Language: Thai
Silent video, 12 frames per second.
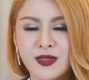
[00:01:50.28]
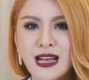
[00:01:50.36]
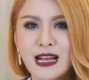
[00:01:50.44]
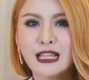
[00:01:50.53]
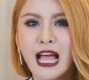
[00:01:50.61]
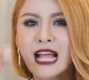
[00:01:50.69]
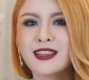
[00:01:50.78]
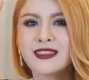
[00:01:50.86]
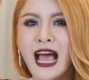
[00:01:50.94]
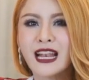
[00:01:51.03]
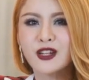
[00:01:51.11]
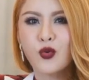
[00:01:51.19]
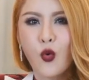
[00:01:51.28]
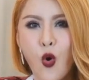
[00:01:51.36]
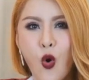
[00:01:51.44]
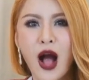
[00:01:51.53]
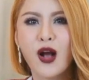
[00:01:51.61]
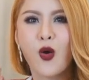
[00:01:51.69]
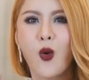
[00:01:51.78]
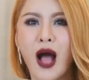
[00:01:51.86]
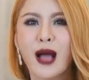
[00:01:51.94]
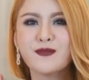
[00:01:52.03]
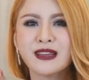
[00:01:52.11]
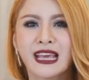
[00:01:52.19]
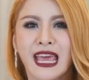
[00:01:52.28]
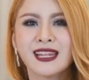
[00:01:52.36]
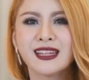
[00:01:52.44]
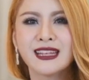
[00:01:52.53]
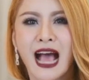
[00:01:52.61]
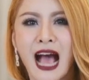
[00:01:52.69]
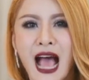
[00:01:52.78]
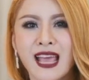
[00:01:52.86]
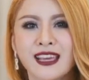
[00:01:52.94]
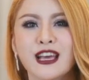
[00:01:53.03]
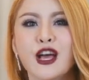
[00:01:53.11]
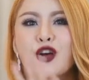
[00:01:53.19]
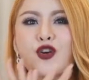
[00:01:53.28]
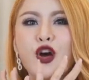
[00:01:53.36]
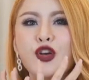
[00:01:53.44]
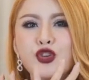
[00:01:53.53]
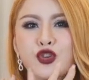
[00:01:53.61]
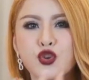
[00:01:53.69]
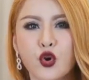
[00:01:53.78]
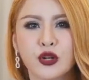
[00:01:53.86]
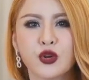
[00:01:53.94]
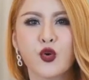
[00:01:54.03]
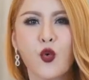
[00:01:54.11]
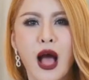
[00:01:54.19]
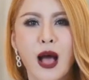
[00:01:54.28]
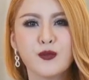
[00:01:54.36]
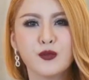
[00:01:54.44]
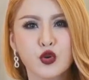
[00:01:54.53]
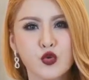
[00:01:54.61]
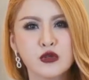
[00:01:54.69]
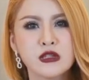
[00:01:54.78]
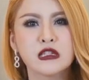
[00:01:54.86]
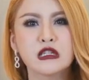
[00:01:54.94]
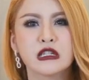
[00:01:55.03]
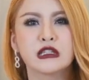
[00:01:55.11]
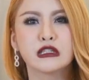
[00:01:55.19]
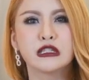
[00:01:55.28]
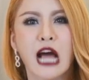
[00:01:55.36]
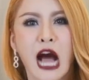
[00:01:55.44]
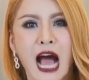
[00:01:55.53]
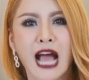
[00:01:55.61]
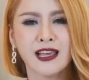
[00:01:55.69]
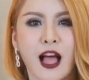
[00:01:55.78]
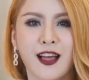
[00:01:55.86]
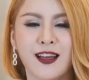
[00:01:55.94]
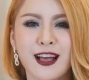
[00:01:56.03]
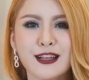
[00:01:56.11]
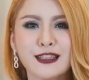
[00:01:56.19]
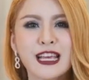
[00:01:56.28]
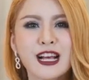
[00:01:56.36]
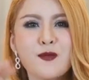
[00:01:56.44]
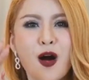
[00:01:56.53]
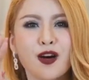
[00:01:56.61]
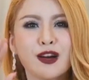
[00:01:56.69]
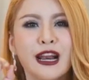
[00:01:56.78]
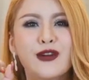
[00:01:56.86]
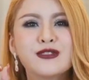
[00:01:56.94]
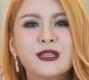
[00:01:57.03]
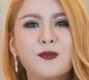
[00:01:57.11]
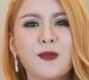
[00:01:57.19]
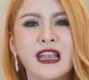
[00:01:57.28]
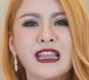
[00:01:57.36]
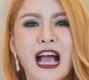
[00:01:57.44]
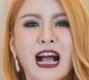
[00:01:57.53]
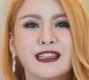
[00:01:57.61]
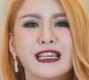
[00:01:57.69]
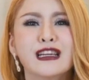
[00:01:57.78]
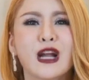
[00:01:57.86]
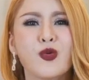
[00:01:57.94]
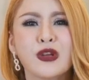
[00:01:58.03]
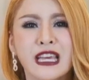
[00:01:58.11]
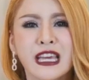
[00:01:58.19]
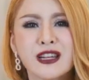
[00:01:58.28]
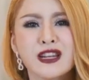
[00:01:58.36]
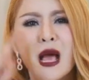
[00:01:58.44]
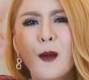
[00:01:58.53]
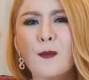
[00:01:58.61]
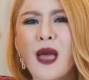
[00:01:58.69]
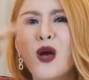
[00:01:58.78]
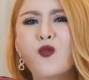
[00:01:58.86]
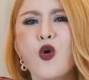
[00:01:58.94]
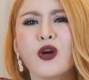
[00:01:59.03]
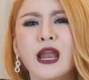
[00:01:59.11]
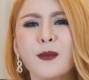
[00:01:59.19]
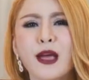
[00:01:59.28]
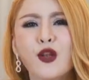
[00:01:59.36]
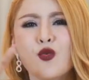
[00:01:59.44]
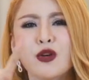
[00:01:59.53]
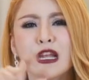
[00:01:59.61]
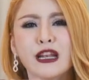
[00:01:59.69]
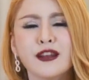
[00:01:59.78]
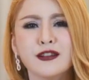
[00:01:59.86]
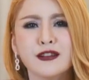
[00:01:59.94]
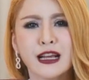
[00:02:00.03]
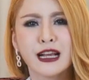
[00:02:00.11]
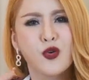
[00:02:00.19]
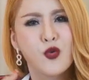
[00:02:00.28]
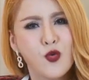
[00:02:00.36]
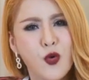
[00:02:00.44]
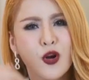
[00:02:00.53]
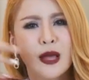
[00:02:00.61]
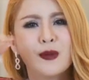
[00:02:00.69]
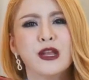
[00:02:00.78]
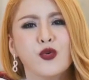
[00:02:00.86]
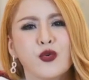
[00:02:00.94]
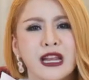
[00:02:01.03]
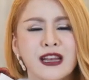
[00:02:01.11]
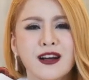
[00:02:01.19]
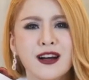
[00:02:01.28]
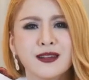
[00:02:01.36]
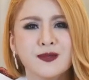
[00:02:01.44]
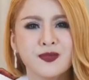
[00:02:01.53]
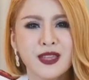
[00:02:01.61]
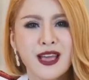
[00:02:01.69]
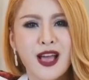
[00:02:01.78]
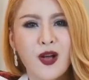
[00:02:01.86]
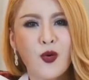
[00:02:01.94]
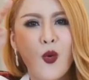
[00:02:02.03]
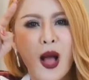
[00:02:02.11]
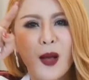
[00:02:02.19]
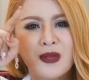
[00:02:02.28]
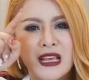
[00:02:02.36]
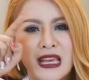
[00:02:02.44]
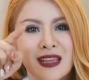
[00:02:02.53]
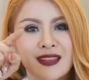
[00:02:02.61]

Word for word: ถ้าตัดขั้วความคิดได้ก็หยุดความรู้สึกได้ที่เขาบอกเราจะเป็นอย่างที่เราคิดแม่วงเล็บให้ลูกนิดนึงนะคะครูวงเล็บให้หนูนิดนึงความคิด